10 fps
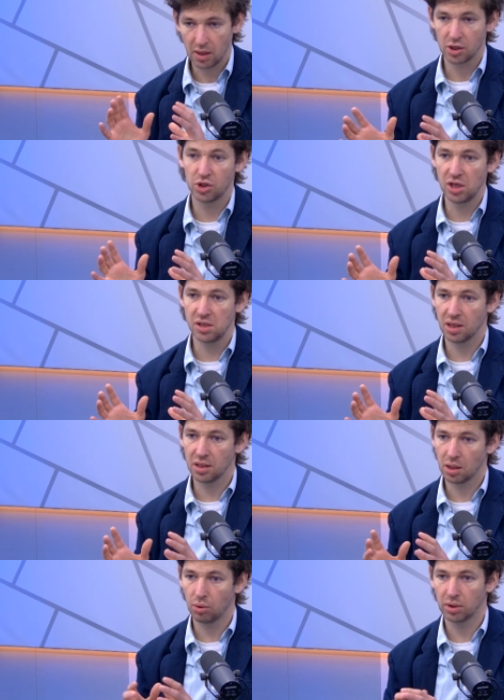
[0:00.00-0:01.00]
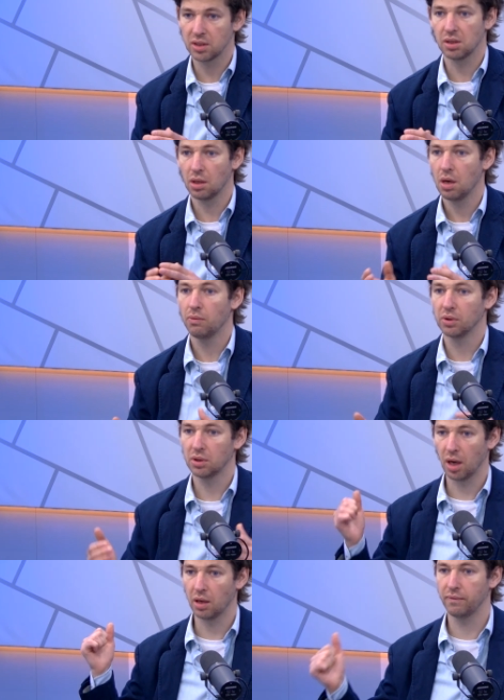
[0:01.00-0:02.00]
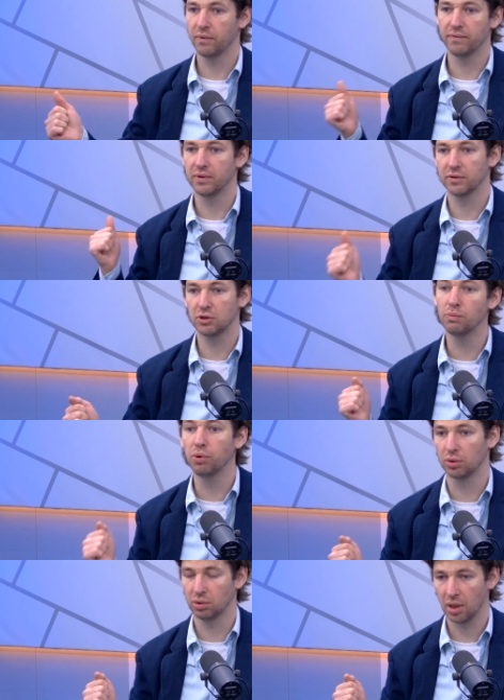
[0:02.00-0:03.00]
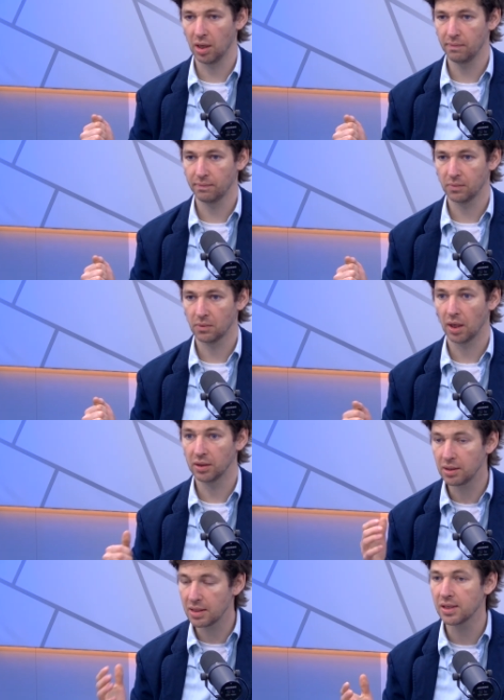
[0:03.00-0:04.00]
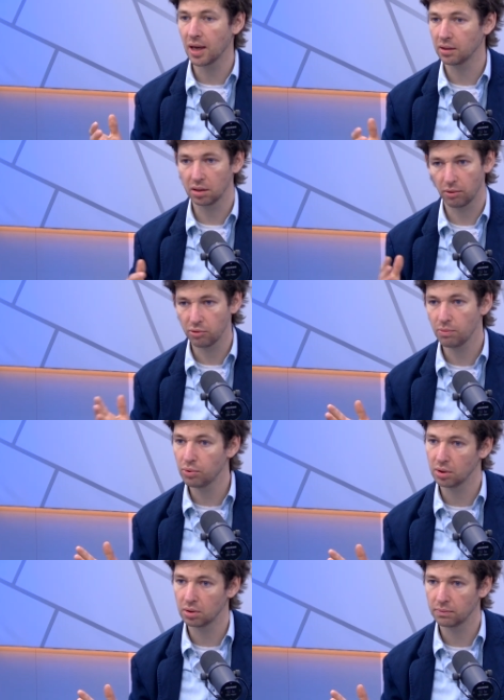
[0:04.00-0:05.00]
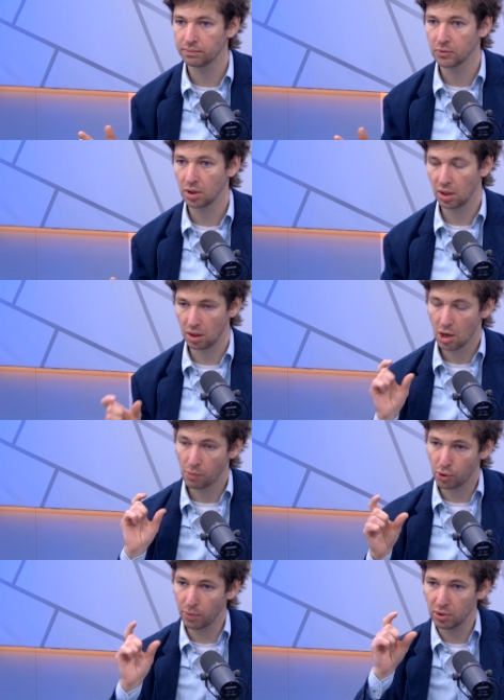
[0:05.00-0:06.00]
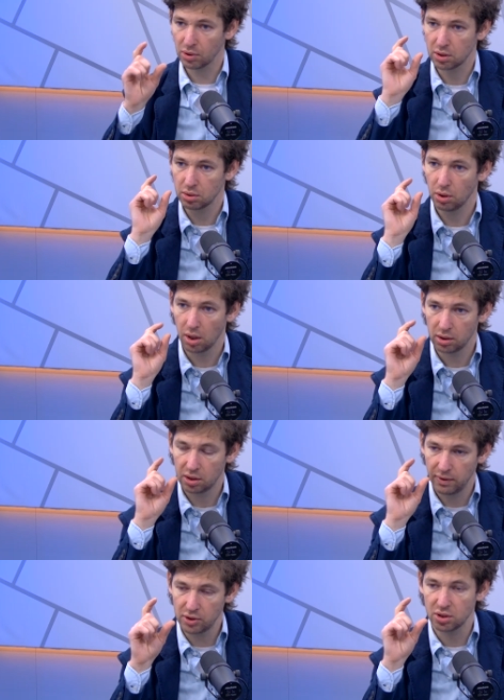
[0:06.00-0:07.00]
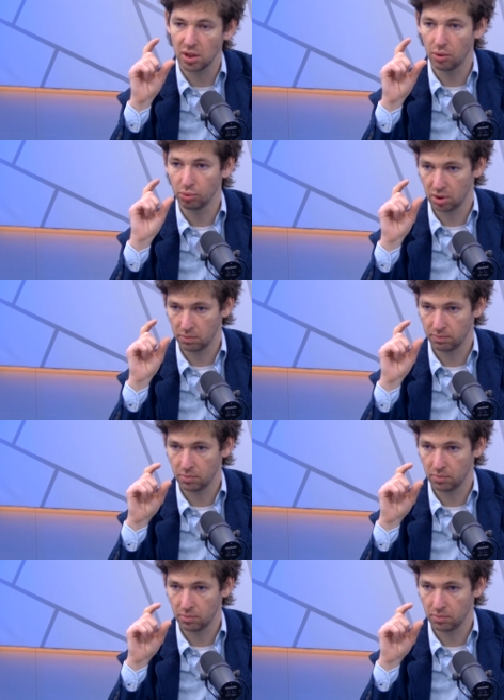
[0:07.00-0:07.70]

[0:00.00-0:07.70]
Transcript: жизни, где у нас вот как в, субботу, да, угу. это нельзя, этого не будет. И пробки у нас э, две 2 часа утром,